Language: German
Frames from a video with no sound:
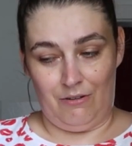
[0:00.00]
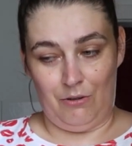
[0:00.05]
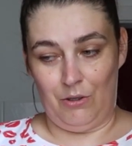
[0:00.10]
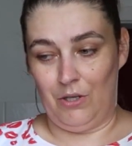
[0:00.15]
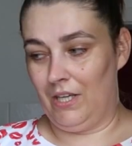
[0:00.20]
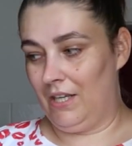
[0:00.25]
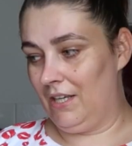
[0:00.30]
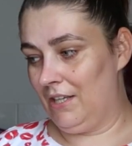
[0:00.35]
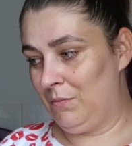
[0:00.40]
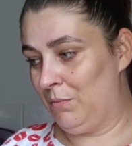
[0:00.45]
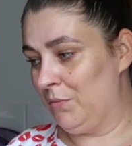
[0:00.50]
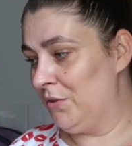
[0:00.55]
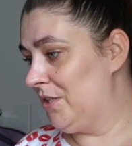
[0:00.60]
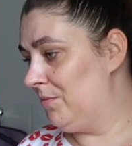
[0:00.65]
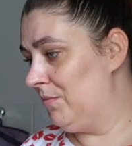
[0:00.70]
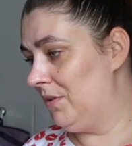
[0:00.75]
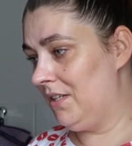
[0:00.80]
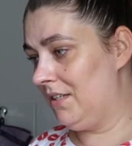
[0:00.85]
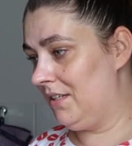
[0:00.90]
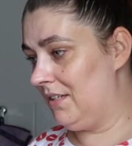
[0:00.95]
okay, ich muss
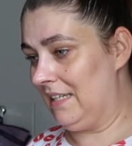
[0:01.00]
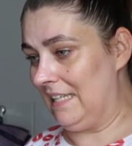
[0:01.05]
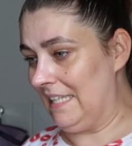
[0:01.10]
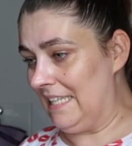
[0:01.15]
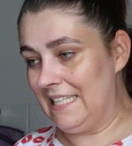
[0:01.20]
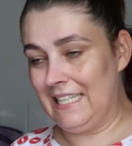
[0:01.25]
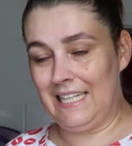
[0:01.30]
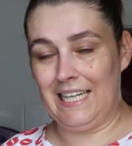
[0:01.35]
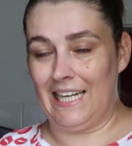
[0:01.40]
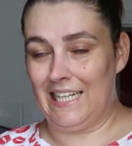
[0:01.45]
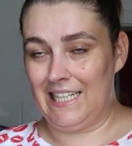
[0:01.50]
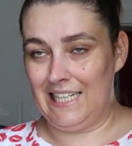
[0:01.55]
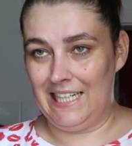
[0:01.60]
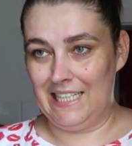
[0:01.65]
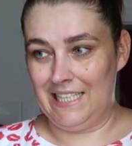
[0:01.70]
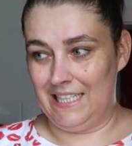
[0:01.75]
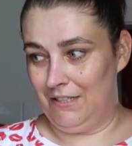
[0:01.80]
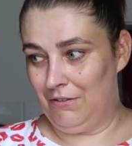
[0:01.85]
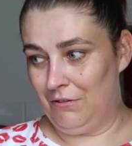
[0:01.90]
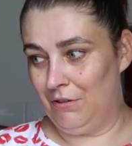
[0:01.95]
mir direkt
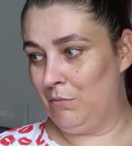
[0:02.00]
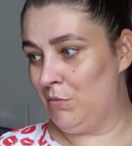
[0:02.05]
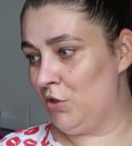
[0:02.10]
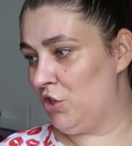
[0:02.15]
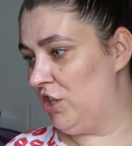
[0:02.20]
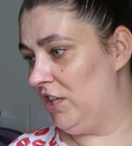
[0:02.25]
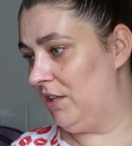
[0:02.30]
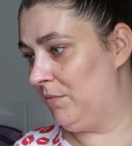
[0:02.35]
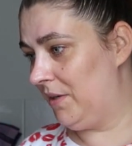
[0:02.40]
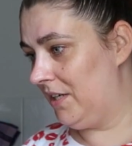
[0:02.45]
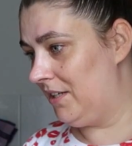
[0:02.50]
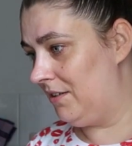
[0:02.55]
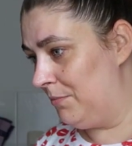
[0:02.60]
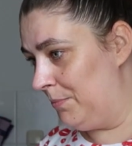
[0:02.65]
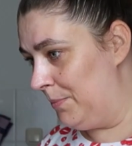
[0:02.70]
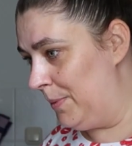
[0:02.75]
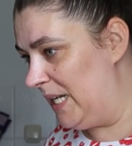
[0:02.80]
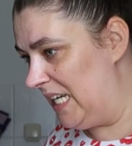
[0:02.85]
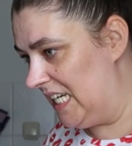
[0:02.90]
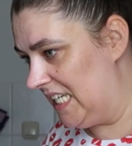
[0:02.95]
gleich einen neuen bestellen. Meine
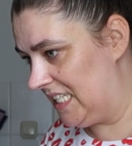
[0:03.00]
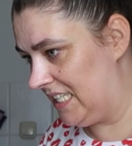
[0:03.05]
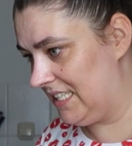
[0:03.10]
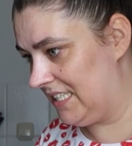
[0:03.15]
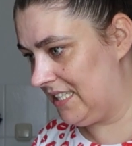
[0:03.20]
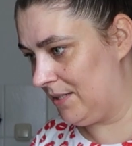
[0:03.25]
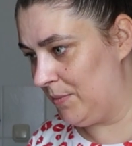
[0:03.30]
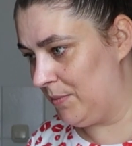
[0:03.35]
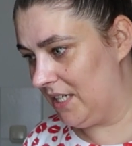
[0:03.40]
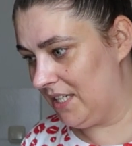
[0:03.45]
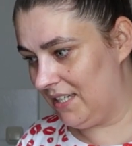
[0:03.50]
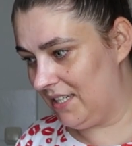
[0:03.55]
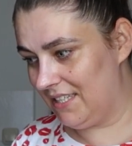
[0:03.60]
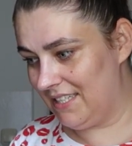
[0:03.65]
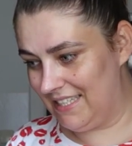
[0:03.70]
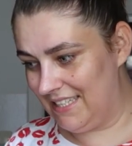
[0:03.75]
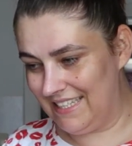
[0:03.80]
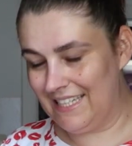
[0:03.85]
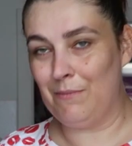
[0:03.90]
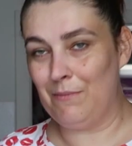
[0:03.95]
Milch ist mir
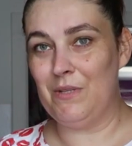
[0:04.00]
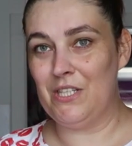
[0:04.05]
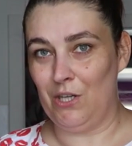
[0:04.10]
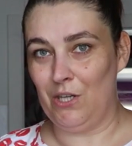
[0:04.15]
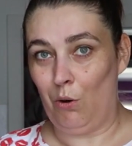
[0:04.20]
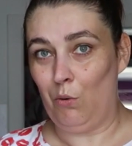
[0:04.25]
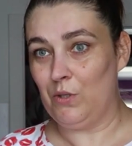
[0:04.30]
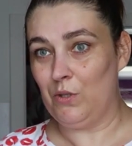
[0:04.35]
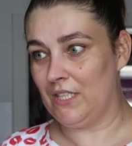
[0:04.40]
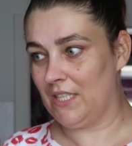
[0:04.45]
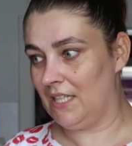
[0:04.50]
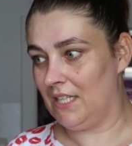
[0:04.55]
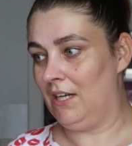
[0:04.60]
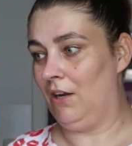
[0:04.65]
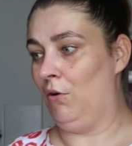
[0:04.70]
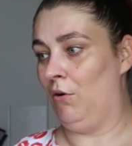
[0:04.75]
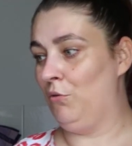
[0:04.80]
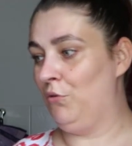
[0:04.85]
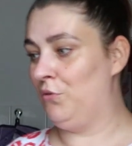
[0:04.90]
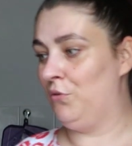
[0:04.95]
nämlich
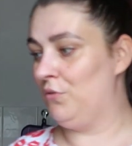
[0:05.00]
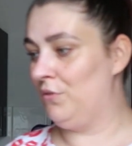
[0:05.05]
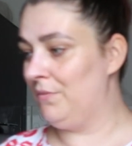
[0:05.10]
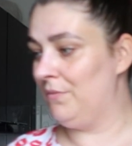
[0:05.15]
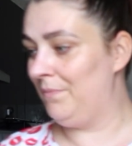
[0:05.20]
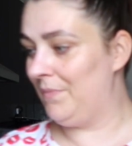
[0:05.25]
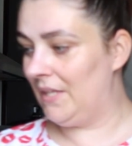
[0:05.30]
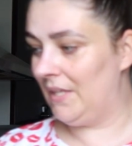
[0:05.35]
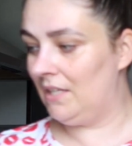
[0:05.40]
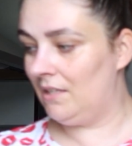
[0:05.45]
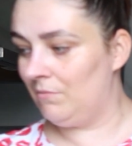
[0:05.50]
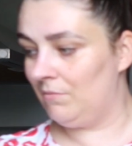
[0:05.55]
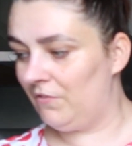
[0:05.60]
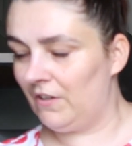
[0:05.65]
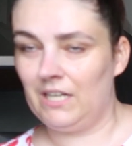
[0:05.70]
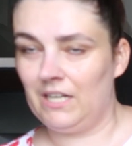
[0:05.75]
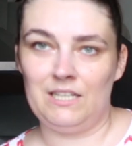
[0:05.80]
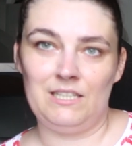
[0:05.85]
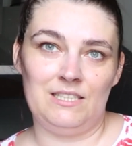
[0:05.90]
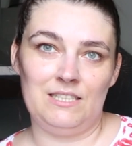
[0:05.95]
ausgelaufen. In dem
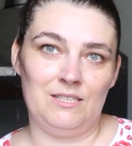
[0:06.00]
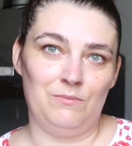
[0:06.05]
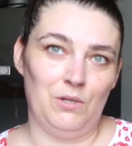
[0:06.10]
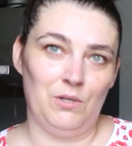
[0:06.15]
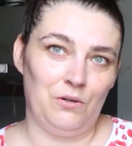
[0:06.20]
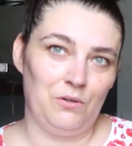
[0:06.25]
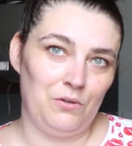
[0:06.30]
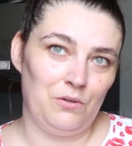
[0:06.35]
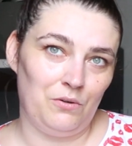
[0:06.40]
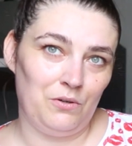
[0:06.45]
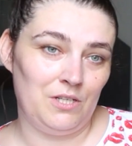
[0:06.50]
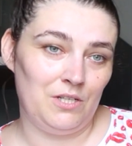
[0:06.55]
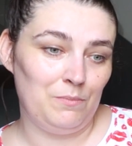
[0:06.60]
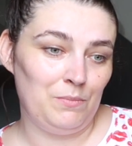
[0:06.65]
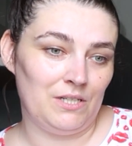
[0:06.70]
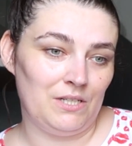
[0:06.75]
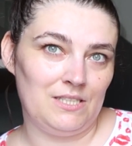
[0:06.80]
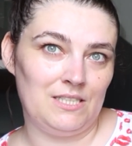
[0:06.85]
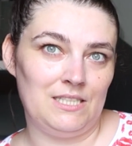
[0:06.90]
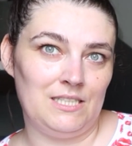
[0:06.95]
Wagen ist mir auch noch nie
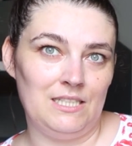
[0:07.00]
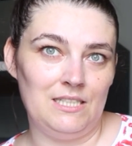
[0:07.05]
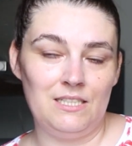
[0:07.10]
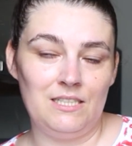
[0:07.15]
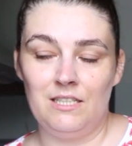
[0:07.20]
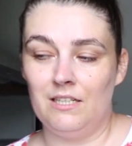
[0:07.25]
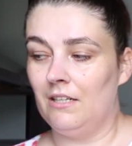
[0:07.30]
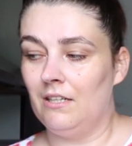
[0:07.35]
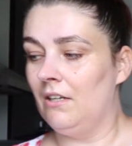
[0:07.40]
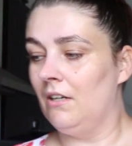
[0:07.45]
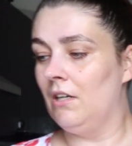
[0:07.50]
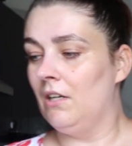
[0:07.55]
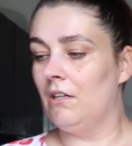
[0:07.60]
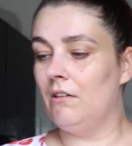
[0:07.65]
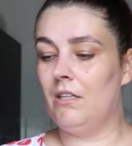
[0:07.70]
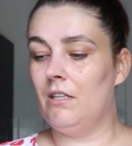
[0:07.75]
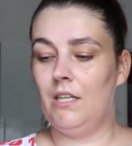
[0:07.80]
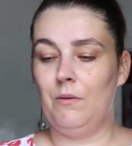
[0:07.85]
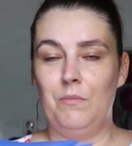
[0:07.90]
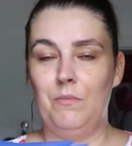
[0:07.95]
passiert.
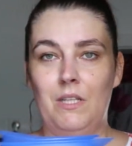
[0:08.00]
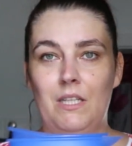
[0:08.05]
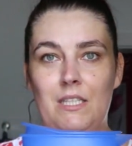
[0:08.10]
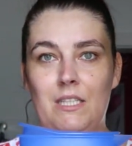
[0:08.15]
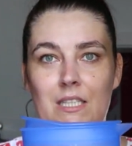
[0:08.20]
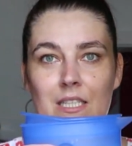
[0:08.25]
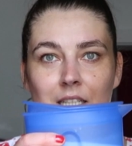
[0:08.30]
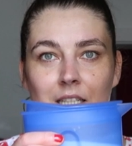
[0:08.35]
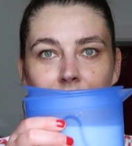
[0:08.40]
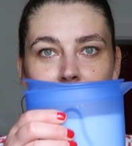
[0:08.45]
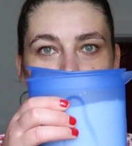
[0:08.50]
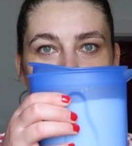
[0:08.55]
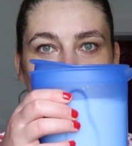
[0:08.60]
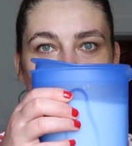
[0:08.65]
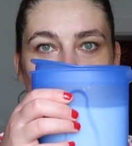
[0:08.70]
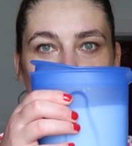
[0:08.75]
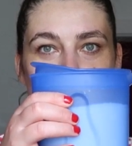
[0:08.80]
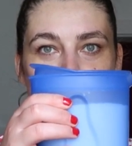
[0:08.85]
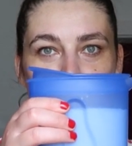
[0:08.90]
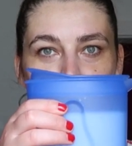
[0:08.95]
Und ich habe mir jetzt hier
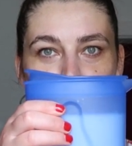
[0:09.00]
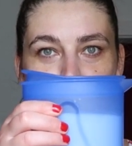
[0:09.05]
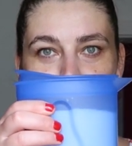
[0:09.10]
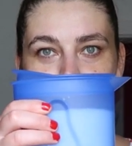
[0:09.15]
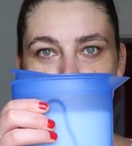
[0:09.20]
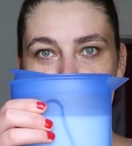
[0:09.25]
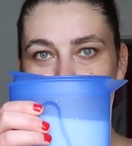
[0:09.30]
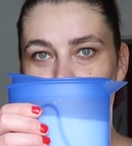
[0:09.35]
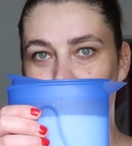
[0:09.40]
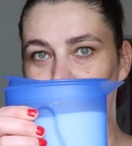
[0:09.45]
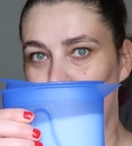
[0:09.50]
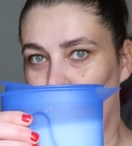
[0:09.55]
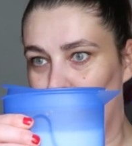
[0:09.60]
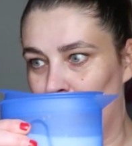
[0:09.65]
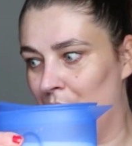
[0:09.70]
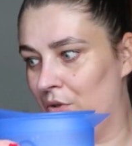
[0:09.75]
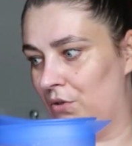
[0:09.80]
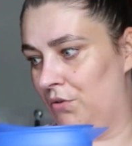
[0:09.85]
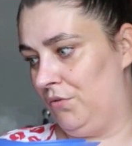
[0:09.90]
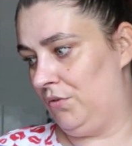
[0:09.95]
meine Kokosmilch
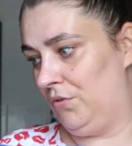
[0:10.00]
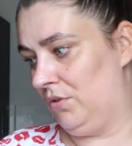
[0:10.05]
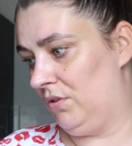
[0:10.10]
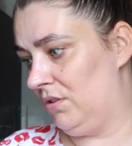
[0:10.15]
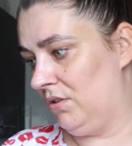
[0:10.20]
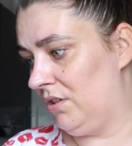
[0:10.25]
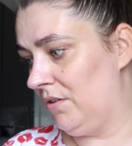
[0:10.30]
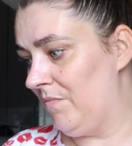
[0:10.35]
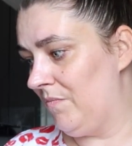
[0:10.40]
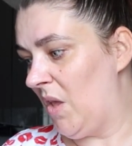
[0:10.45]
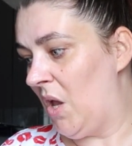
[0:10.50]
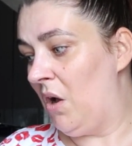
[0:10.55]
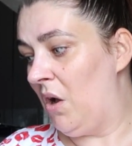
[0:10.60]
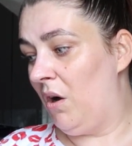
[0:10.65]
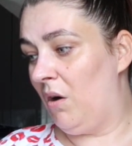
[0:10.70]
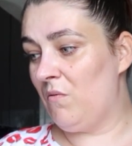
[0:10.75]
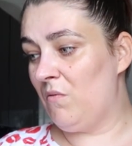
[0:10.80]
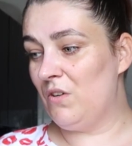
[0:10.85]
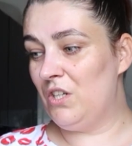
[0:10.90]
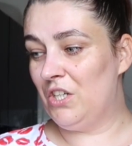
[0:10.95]
umgefüllt.
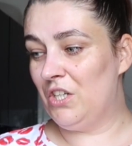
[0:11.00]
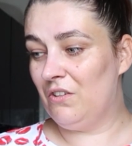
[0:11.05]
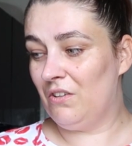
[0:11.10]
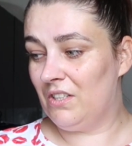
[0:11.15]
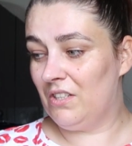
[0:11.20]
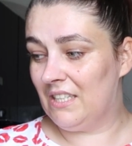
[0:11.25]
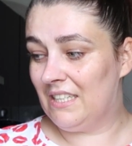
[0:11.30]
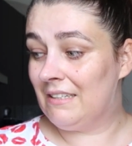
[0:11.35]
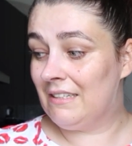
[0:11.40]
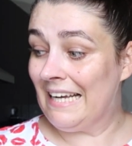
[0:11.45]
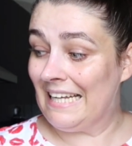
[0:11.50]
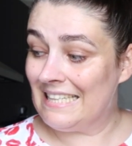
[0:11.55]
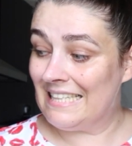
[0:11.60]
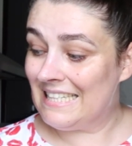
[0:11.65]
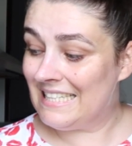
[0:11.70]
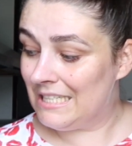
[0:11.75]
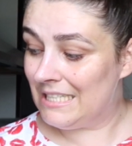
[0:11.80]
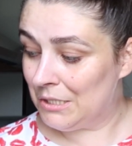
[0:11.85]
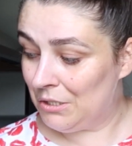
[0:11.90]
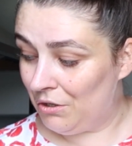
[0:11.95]
Obwohl ich noch eine
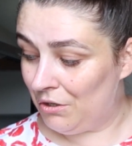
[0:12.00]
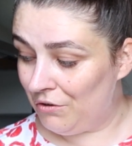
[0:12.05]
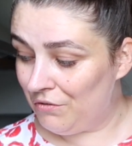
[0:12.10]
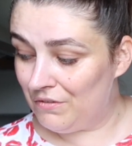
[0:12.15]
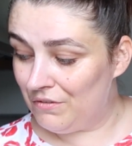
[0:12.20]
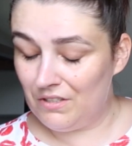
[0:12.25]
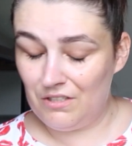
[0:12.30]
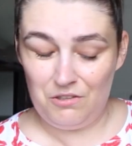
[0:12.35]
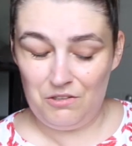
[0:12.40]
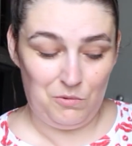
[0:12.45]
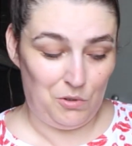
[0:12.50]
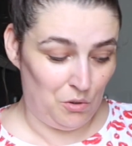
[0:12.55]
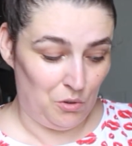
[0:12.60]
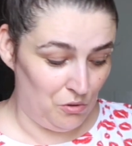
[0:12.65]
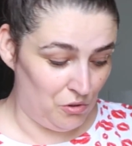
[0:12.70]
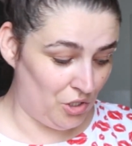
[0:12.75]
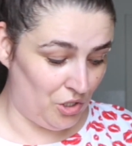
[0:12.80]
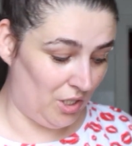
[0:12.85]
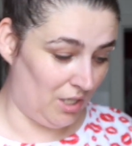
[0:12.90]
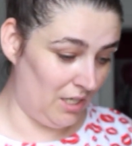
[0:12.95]
ganze geöffnete im
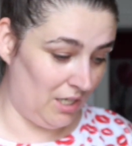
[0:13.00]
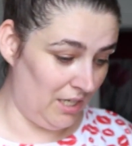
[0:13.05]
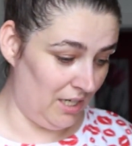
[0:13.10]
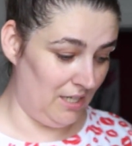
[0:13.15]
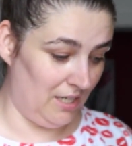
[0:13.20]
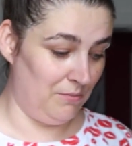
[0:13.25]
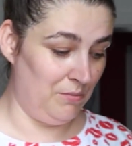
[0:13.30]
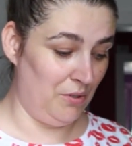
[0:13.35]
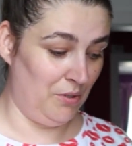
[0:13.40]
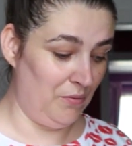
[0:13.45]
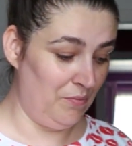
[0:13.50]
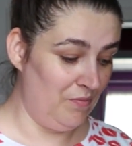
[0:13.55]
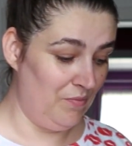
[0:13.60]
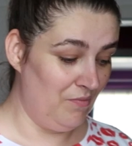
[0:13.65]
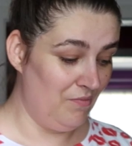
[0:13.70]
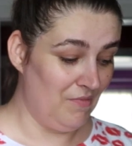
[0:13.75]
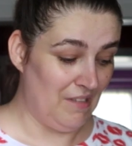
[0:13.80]
Kühlschrank habe.